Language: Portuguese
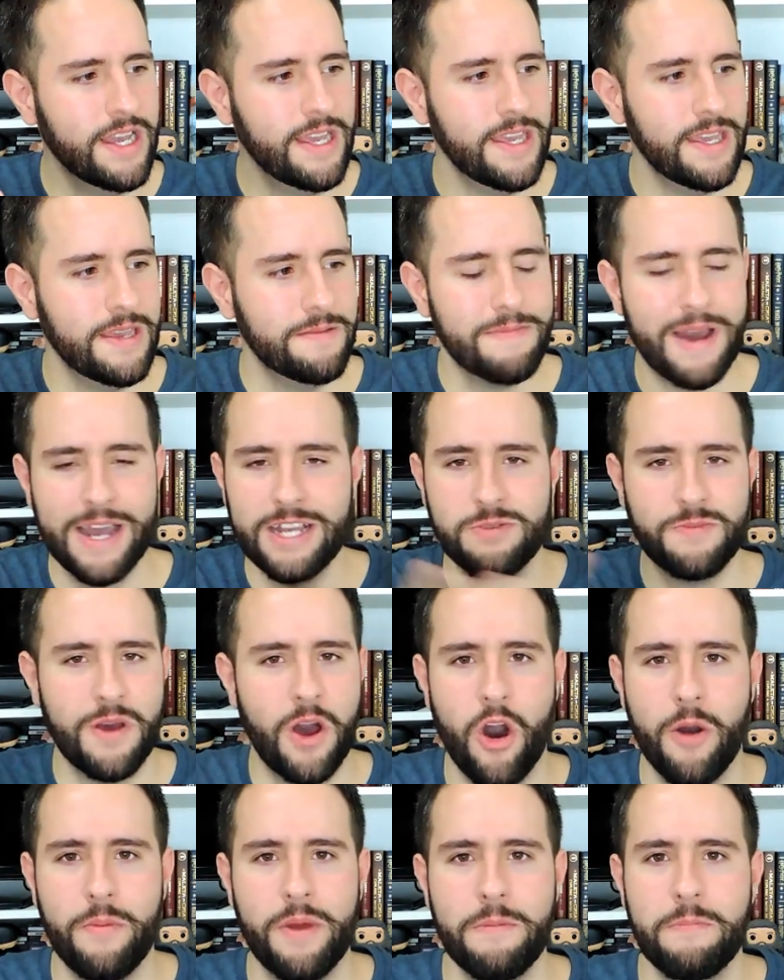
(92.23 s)
E mais
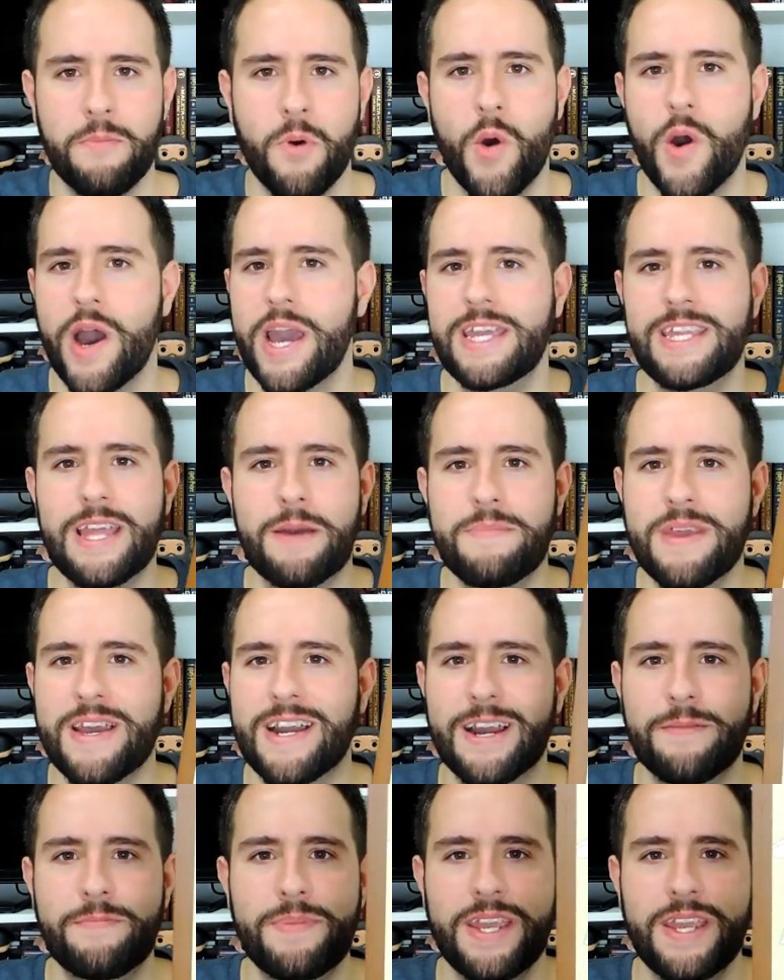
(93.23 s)
uma obra boa aí da Bianca